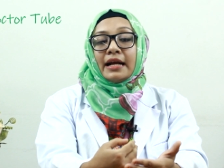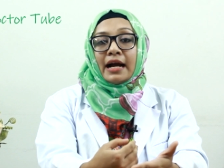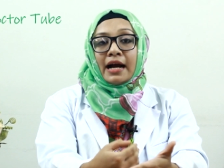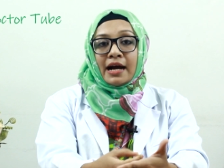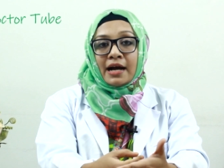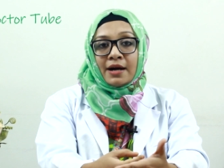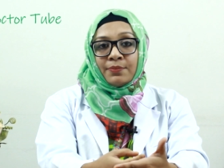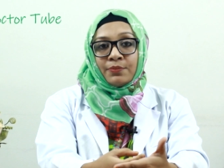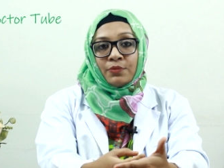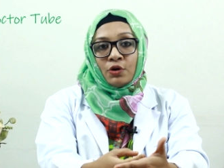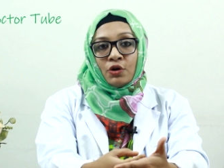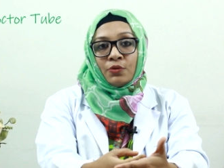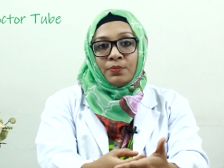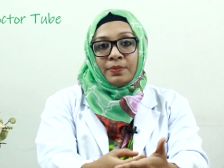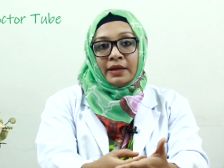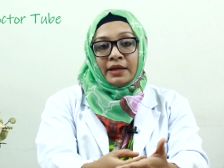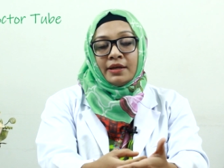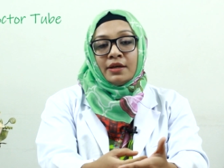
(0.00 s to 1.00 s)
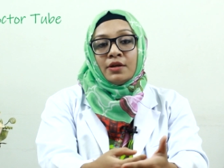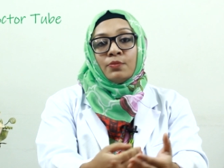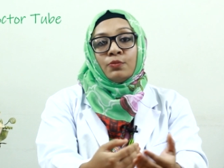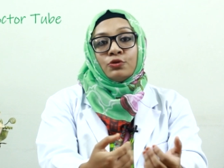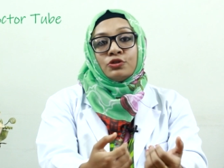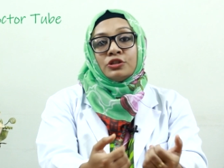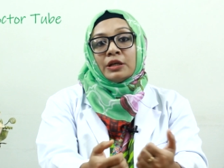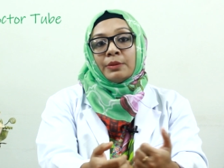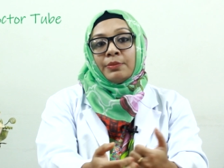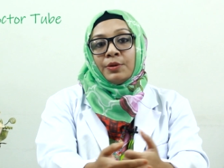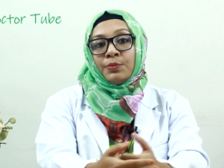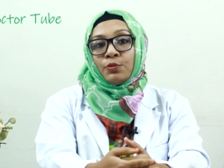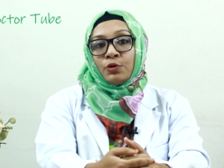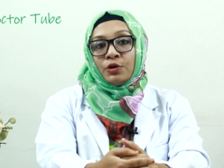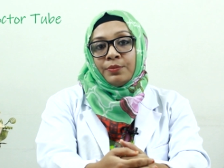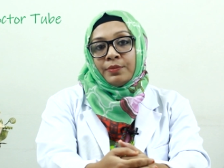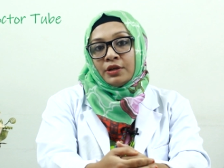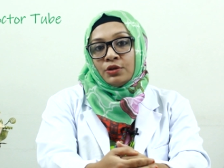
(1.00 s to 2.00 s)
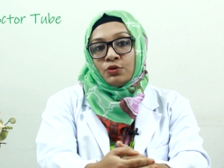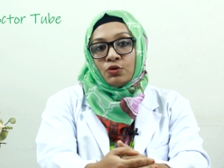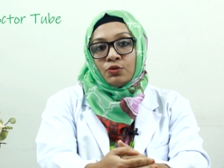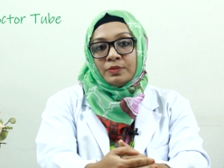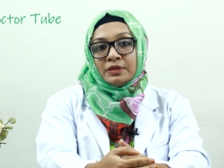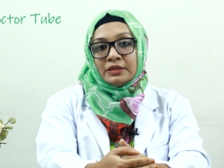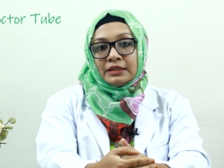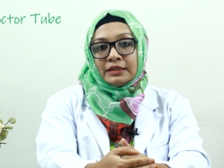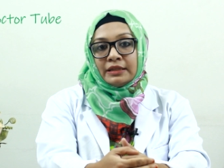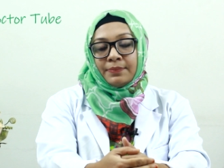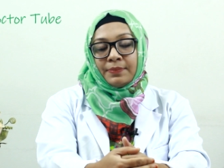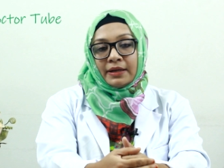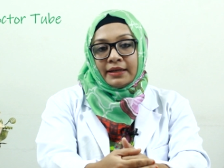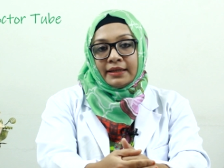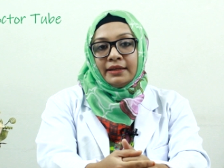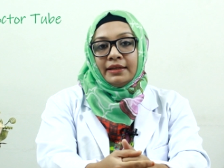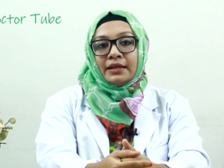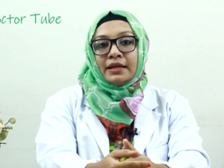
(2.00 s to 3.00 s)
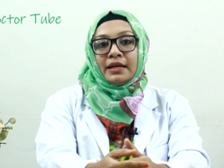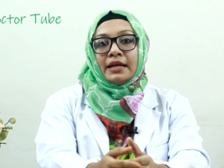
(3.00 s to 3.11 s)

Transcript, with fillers: ঘাম হবে প্রস্রাবের পরিমাণ কমে যেতে পারে